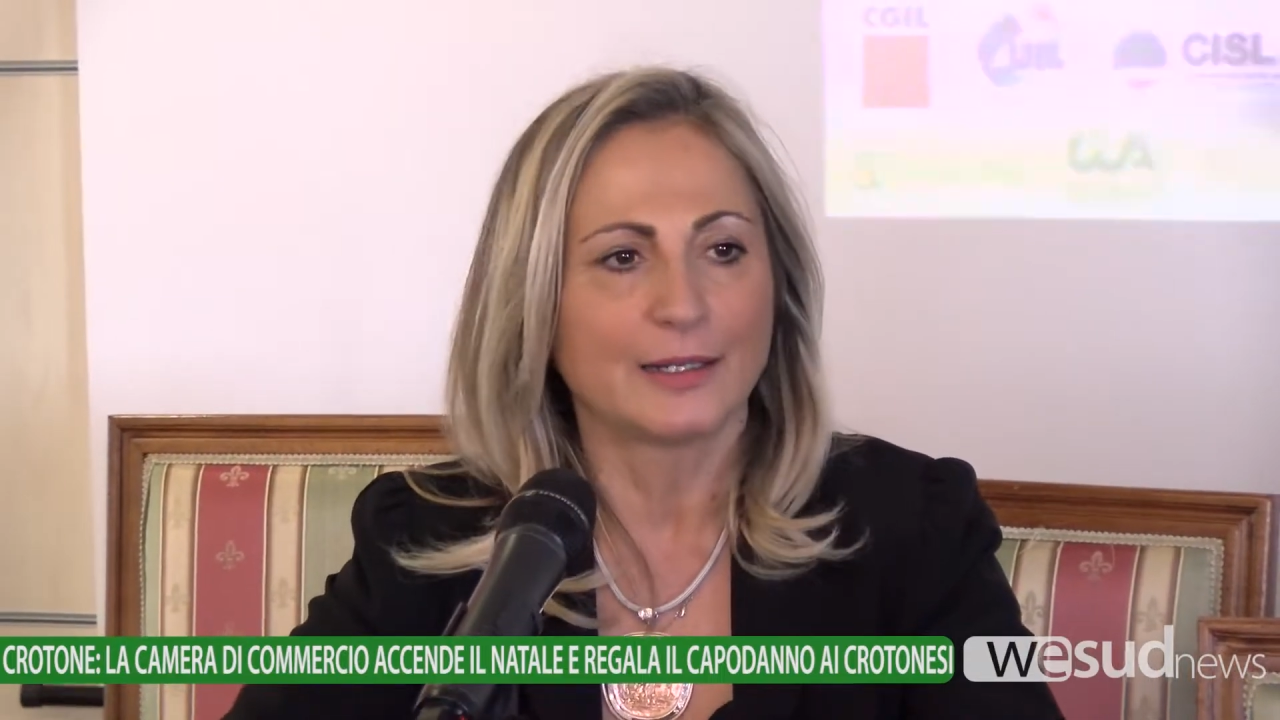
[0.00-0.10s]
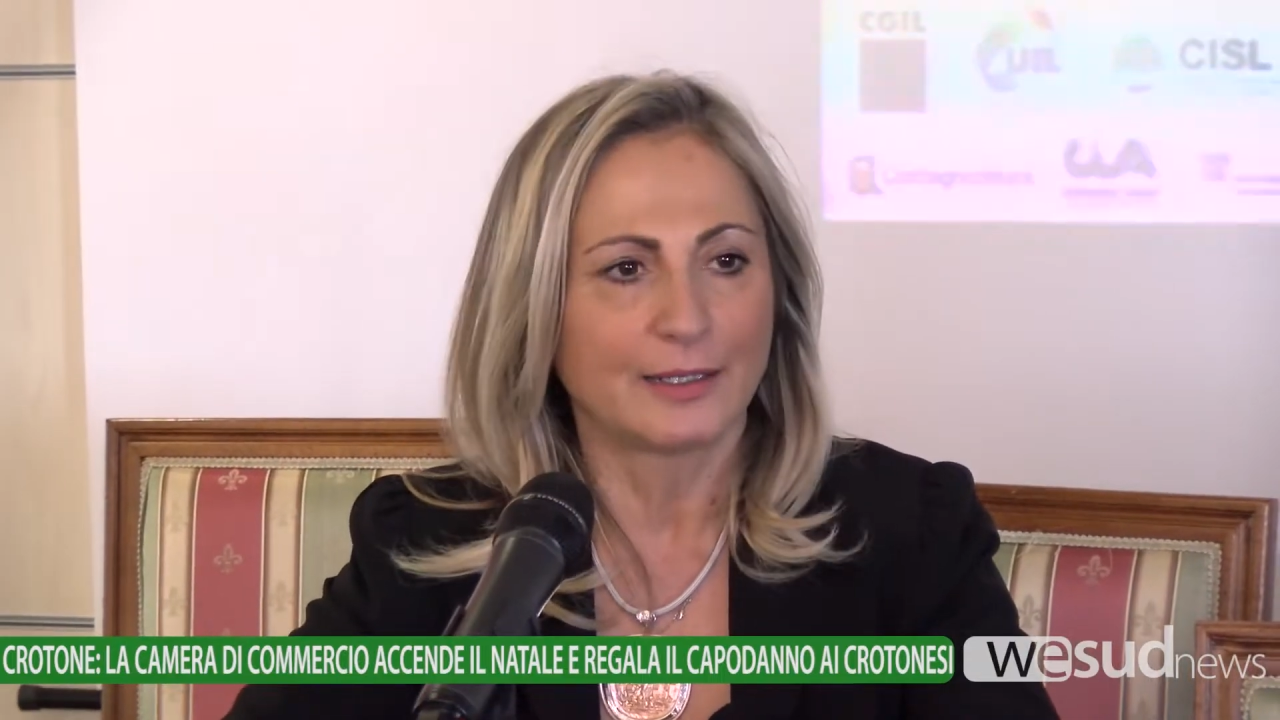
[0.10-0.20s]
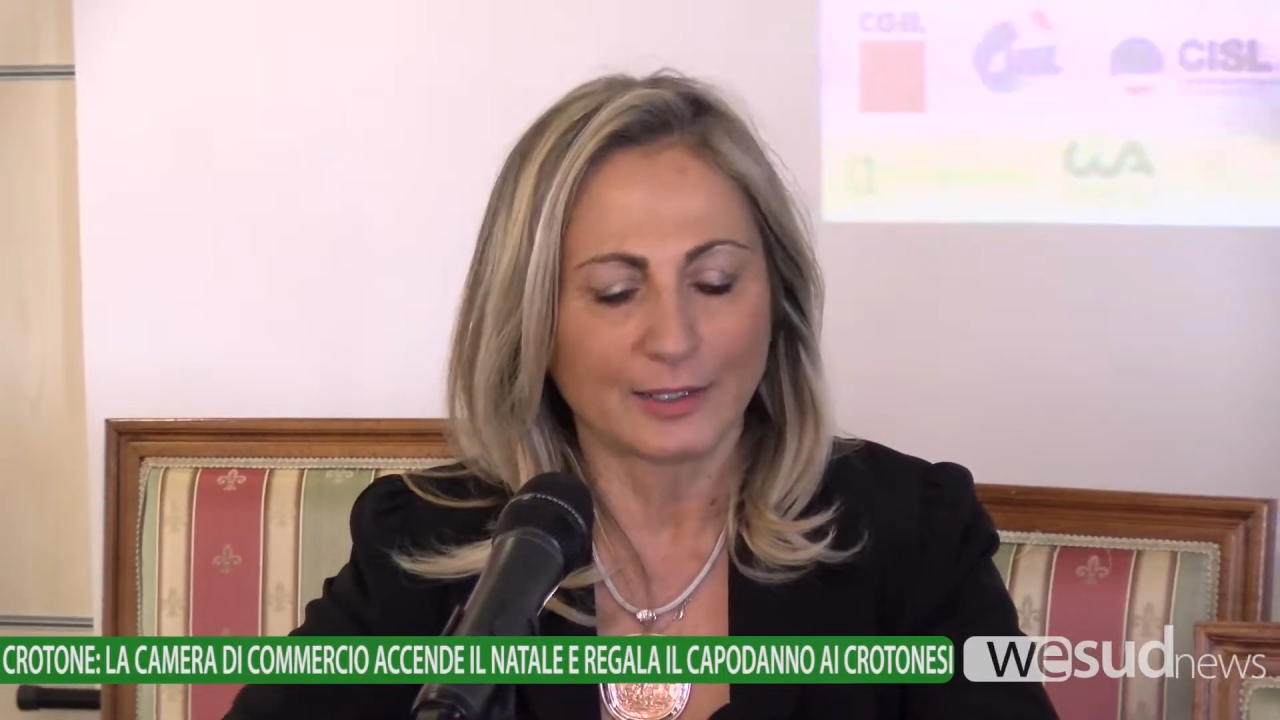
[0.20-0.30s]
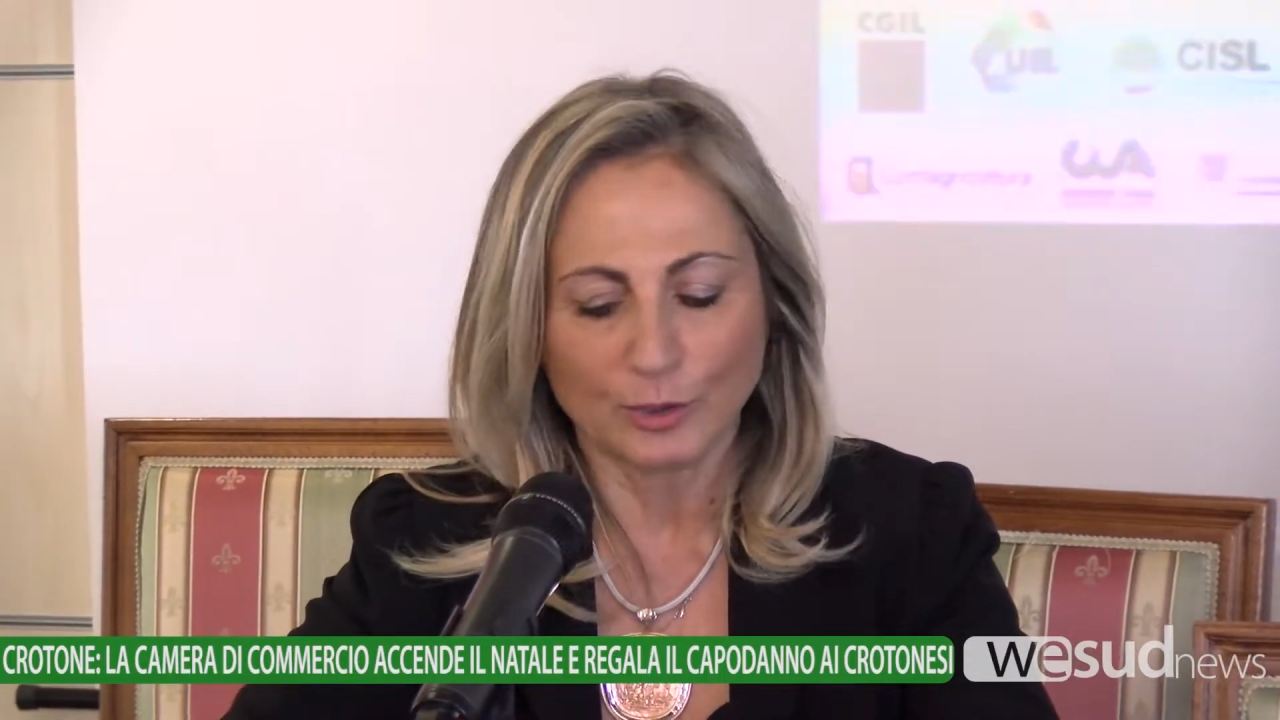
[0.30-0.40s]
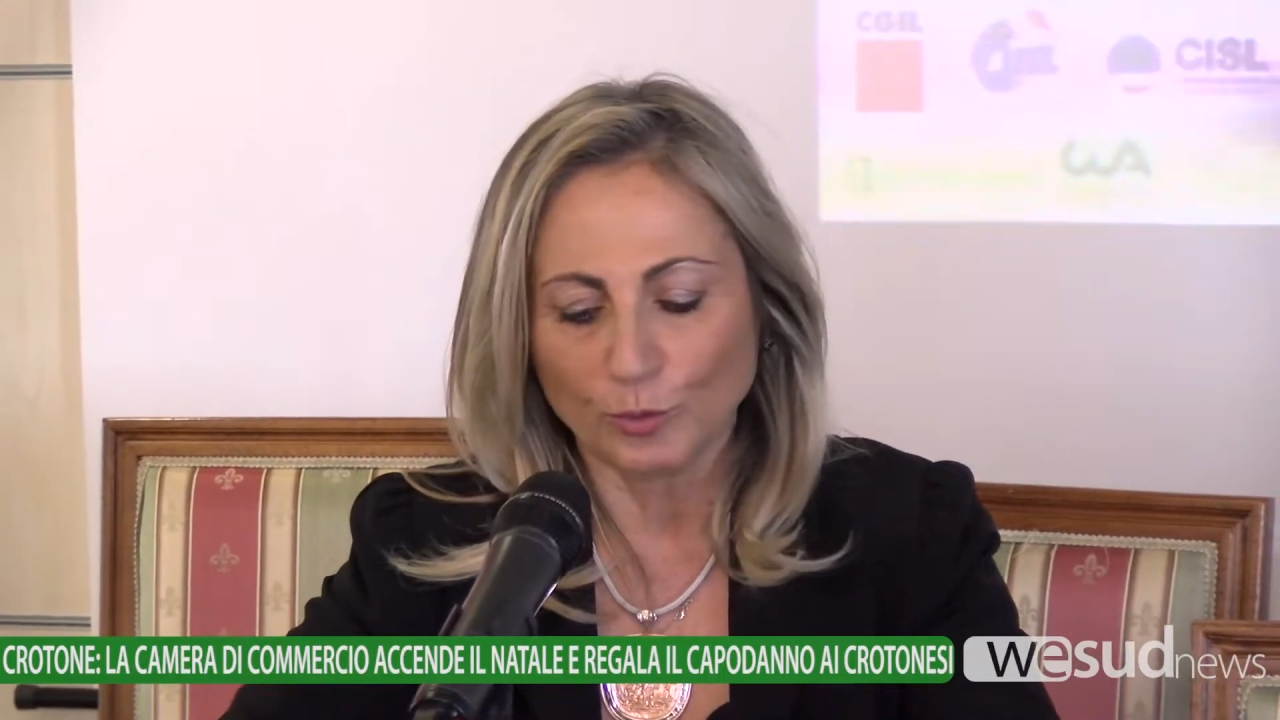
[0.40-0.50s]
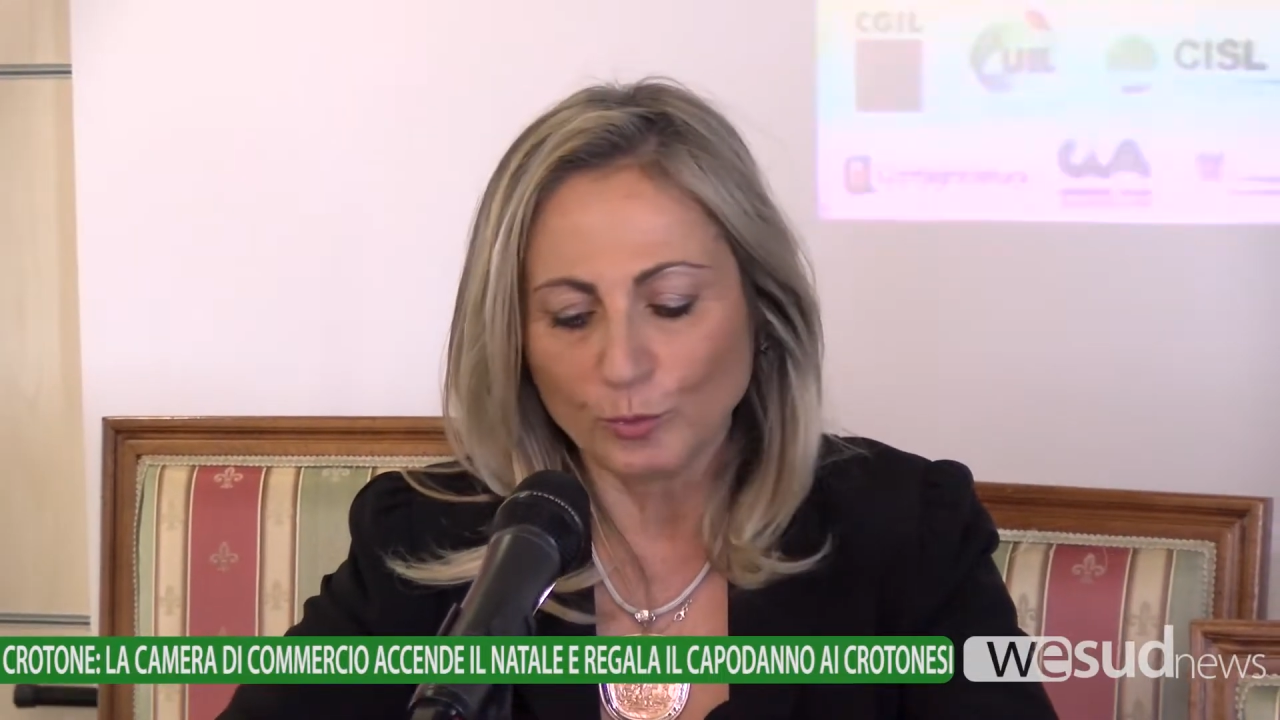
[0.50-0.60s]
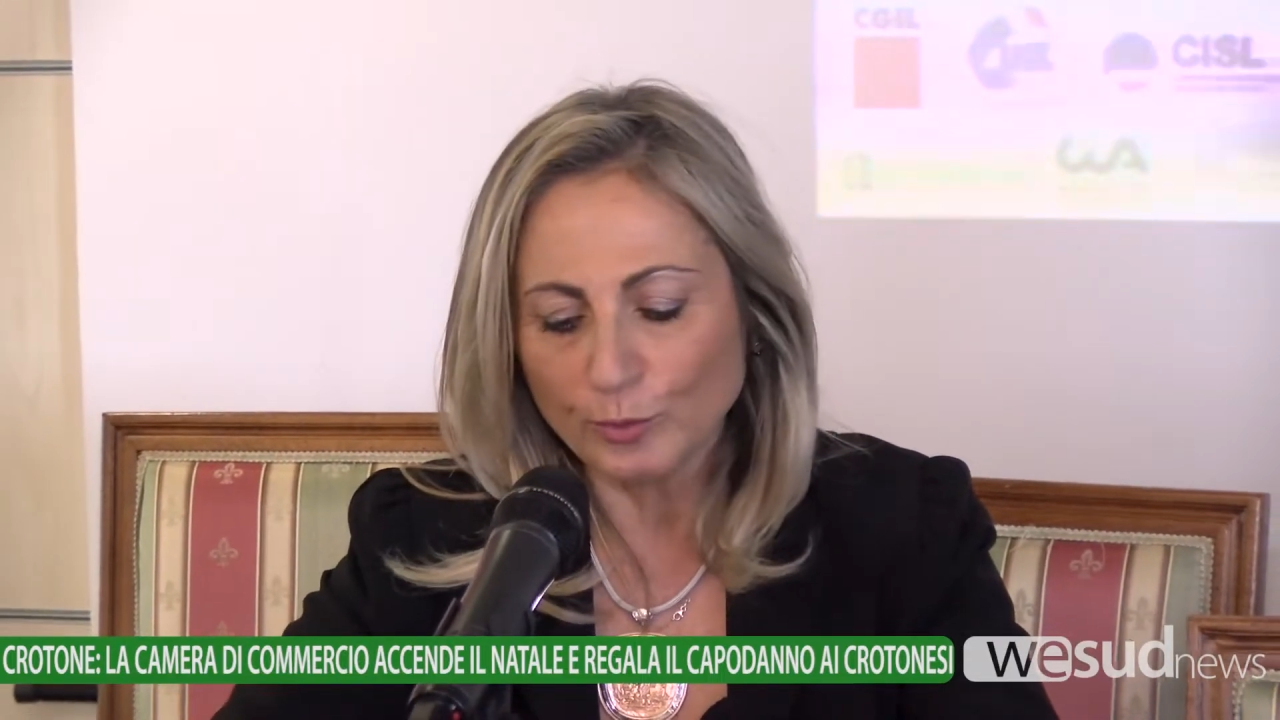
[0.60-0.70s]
soltanto